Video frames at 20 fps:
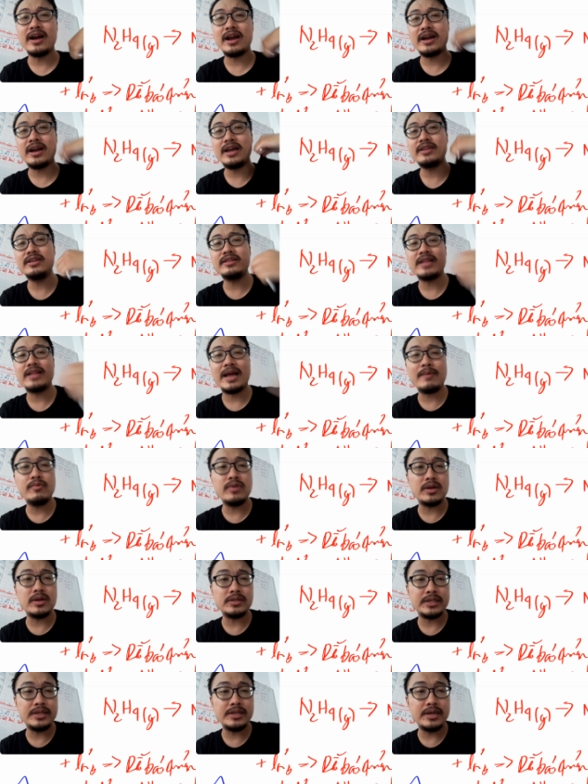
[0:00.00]
298 của
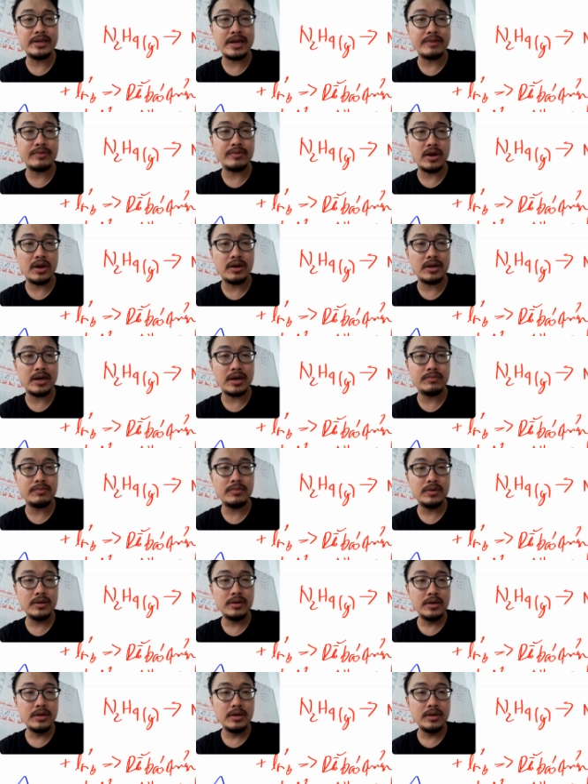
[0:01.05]
nó sẽ như thế nào nhỏ không